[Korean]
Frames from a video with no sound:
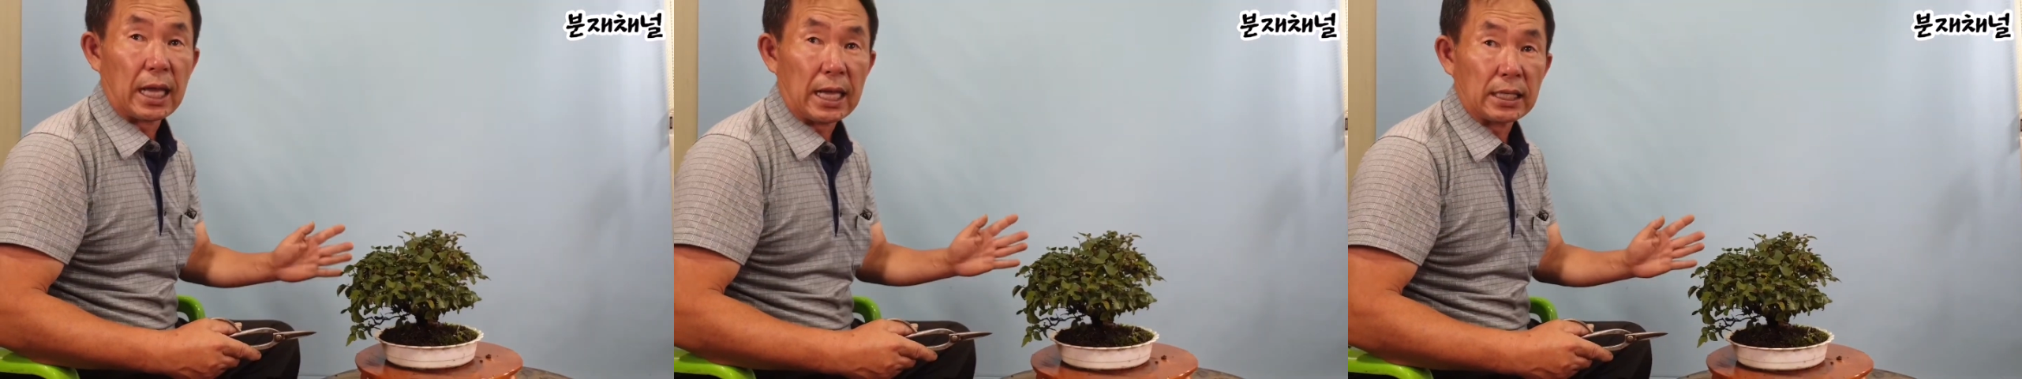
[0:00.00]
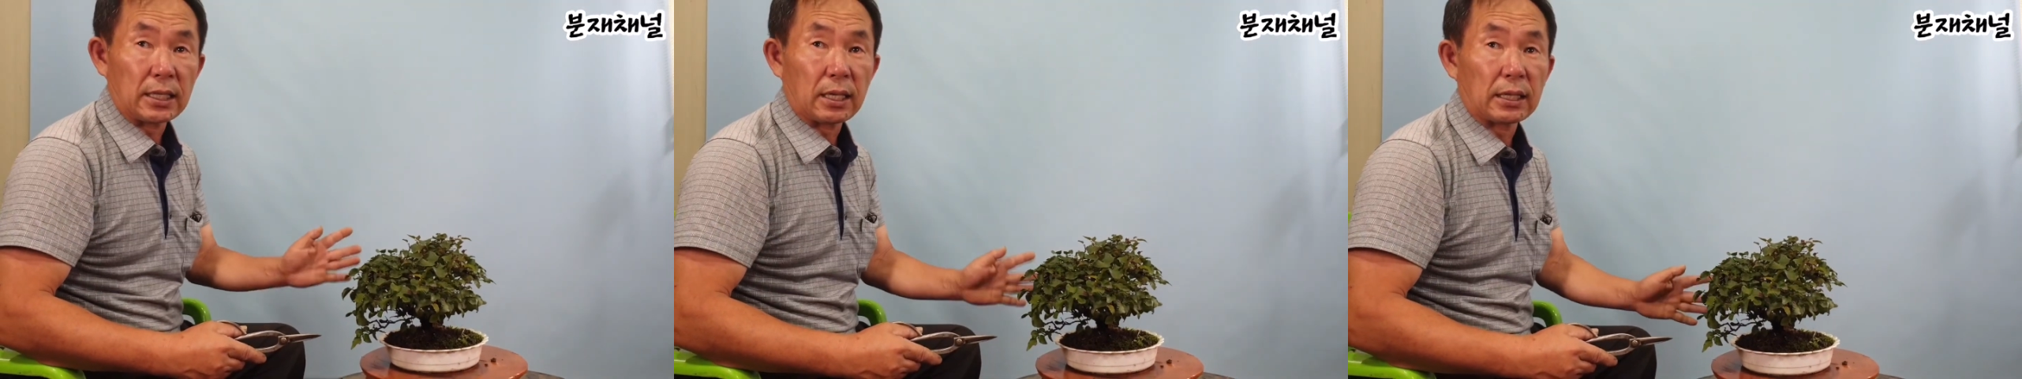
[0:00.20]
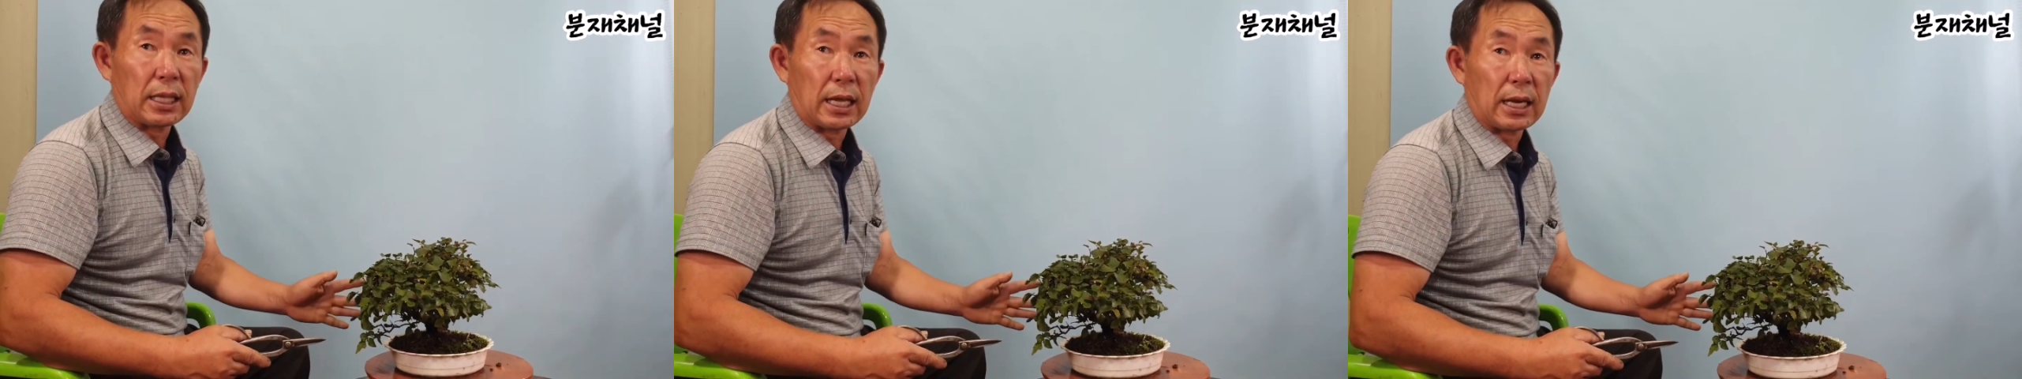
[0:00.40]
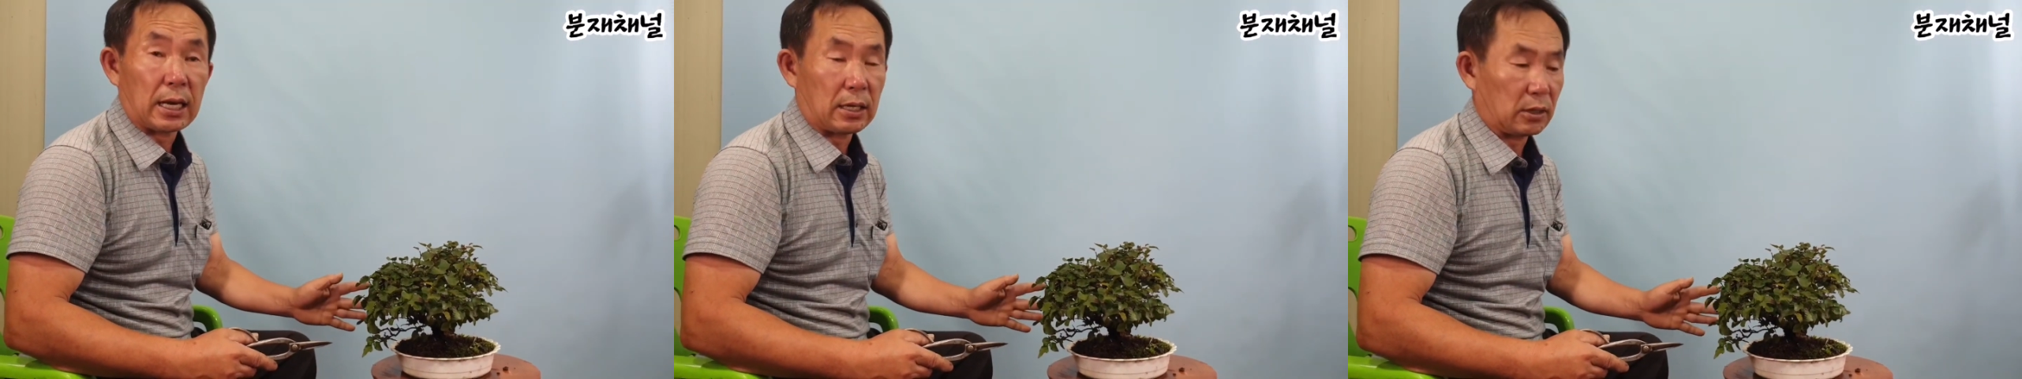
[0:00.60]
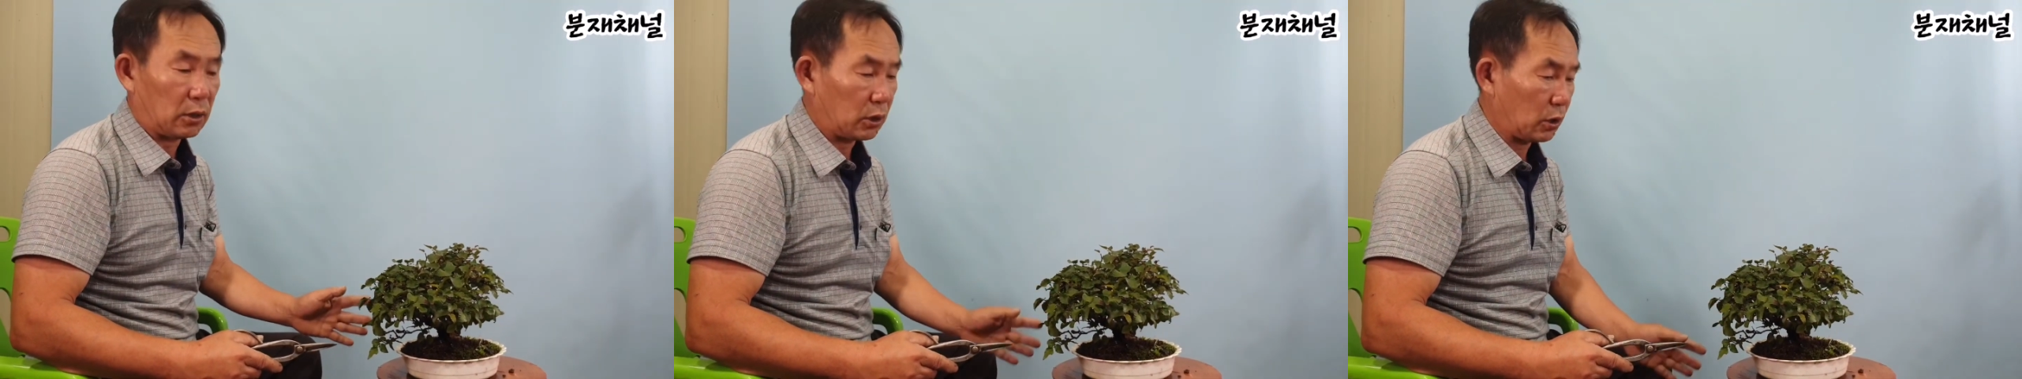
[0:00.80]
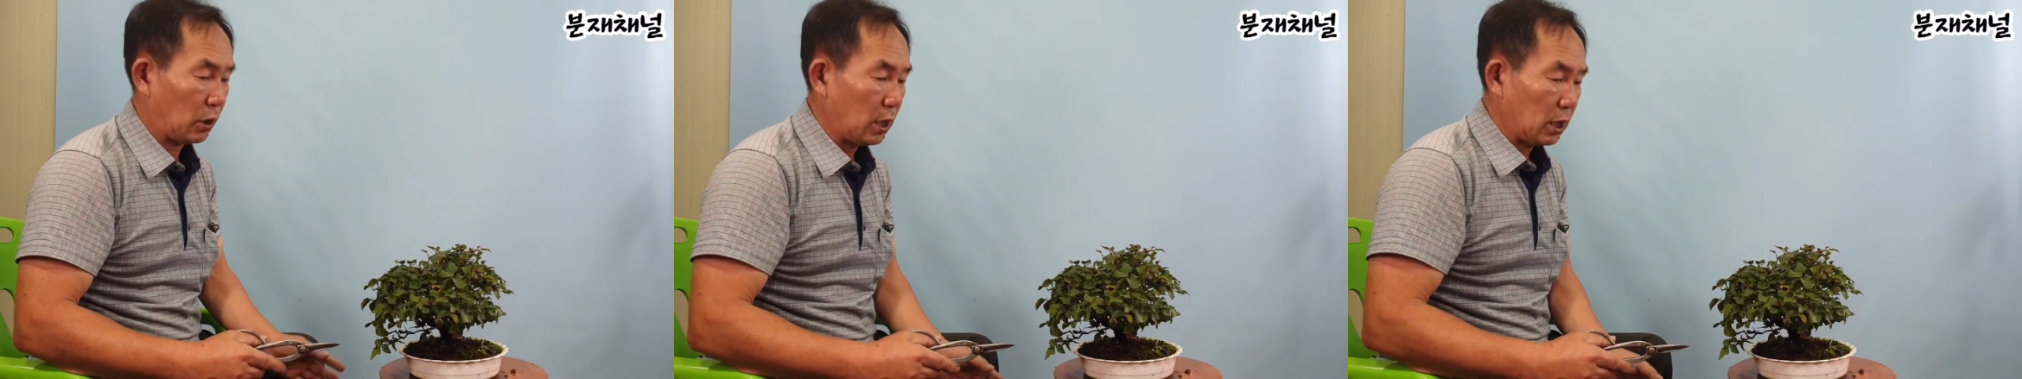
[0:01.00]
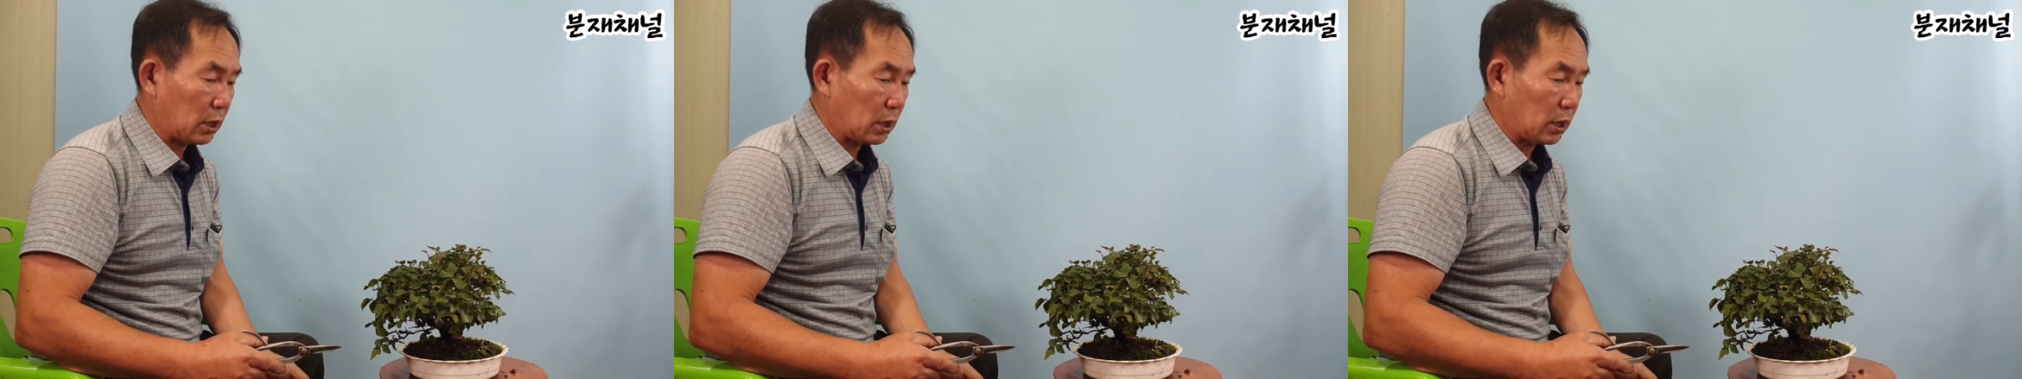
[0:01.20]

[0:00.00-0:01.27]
하셨다라는 거죠.